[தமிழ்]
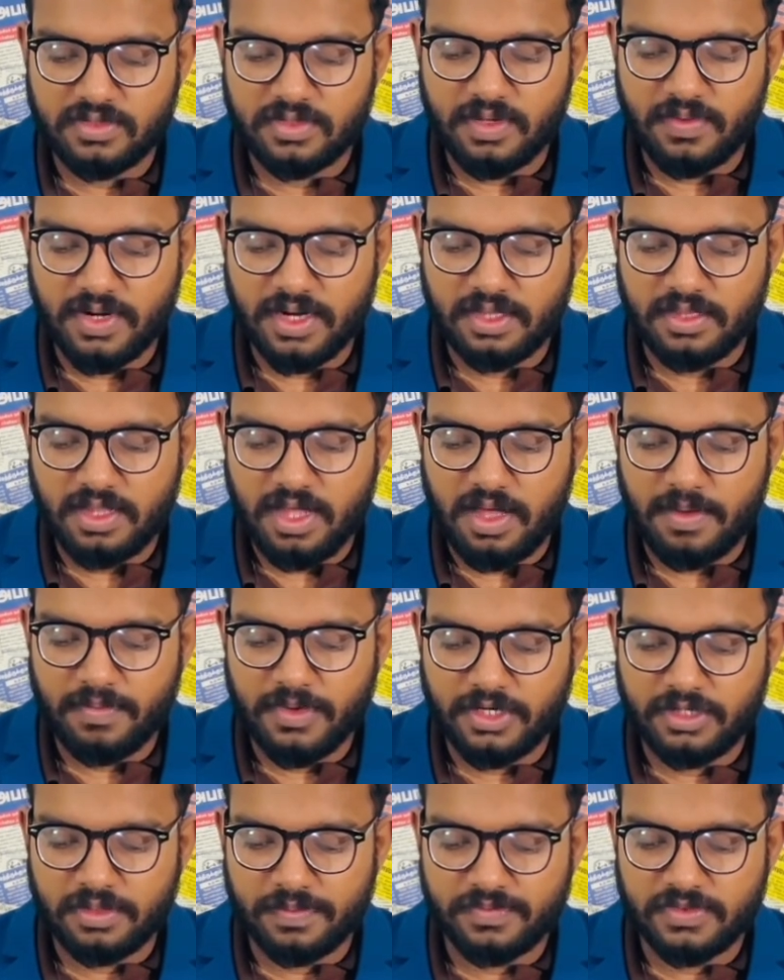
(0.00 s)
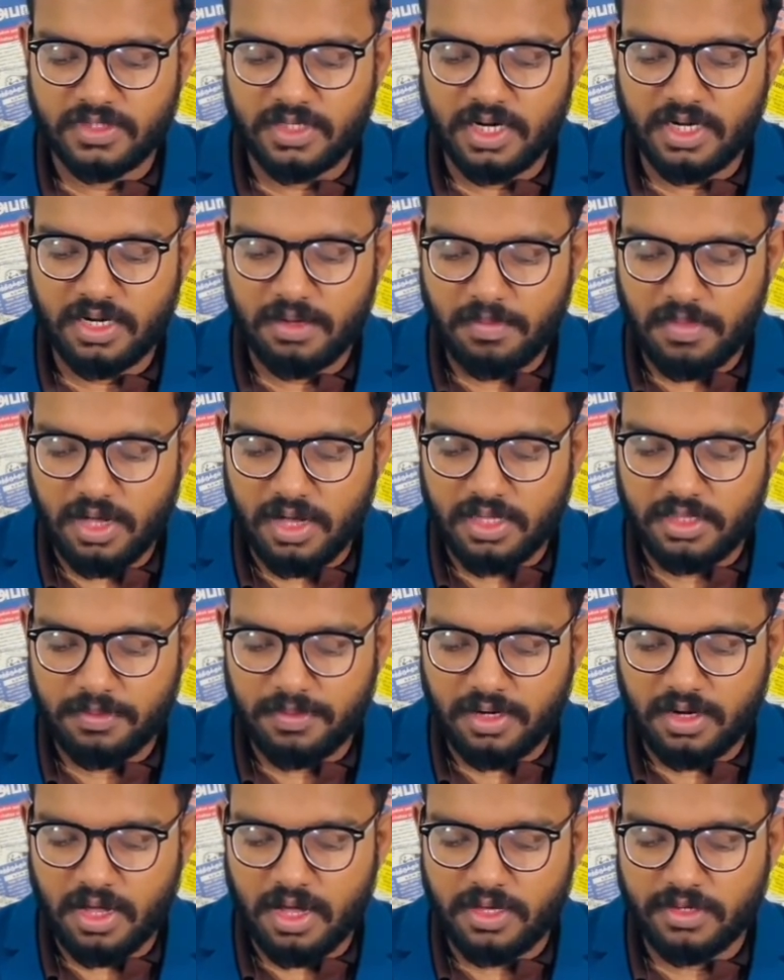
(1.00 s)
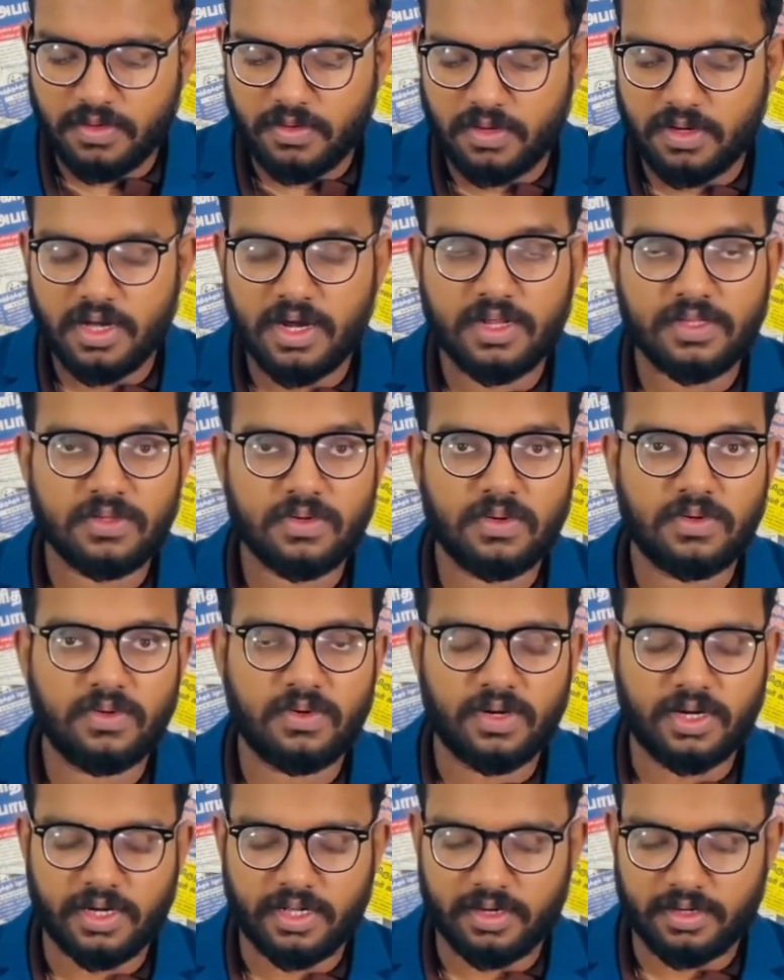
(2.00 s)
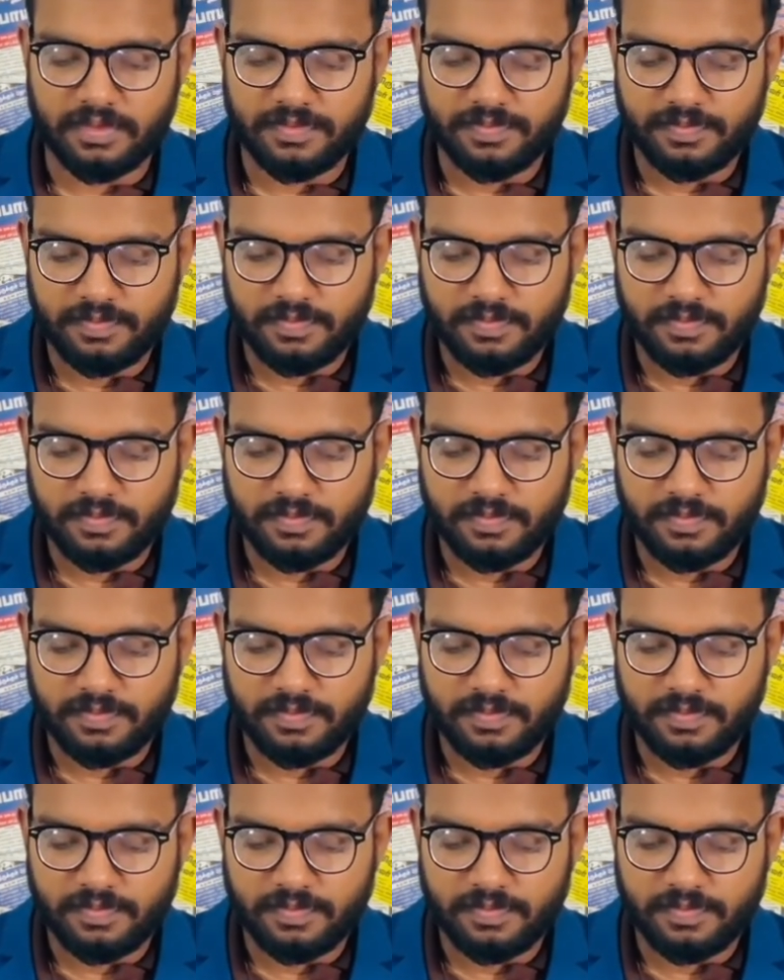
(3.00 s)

சிவானந்தா மற்றும் சட்டம அதிபர் ஆகியோர் கலந்து கொண்டுள்ளனர்